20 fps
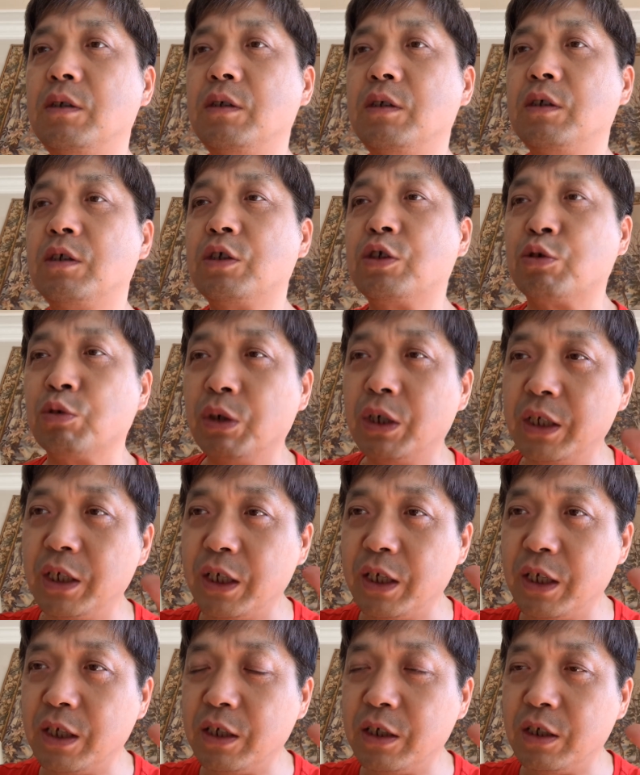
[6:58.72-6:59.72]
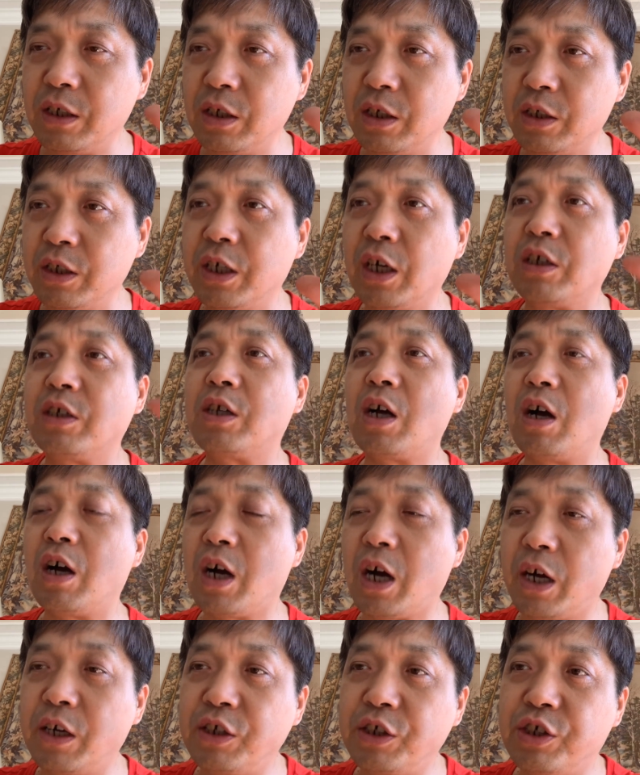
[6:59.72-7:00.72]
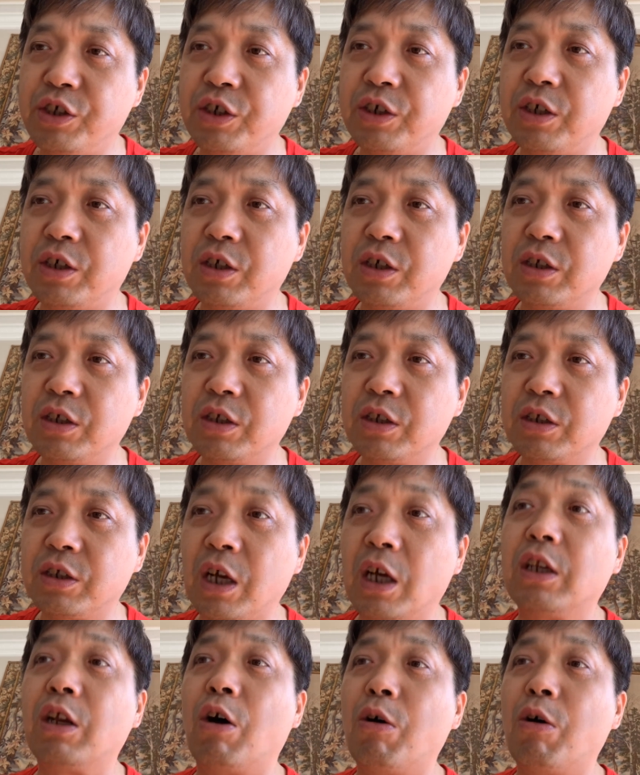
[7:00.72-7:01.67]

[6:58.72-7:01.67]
所以你像张涵之，他老